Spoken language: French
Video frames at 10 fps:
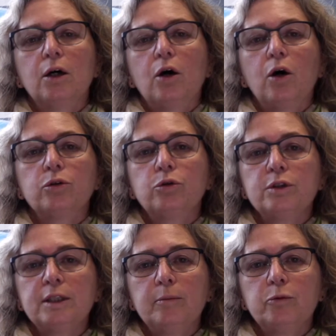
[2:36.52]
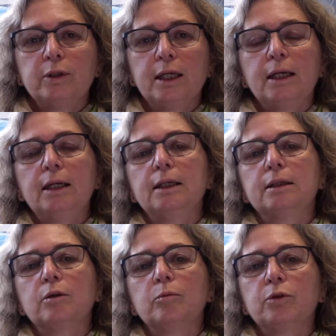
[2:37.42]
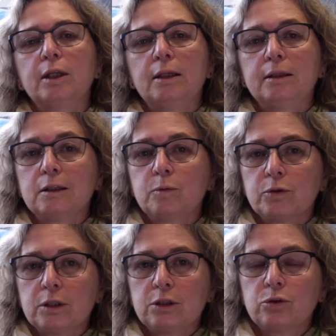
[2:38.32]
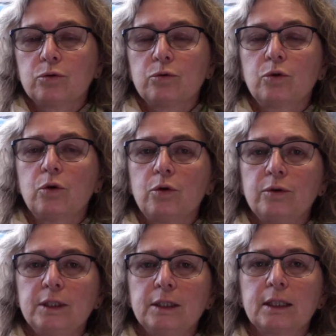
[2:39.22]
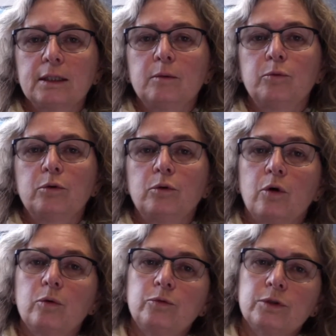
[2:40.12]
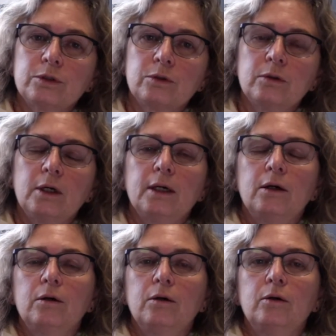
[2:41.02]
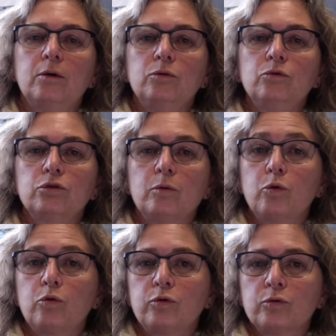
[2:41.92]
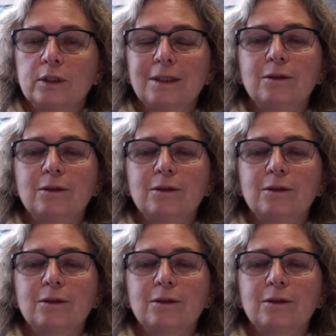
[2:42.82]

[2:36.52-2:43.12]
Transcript: Un deuxième modèle est un modèle d'exposition chronique à des polluants puisque euh, nous sommes confrontés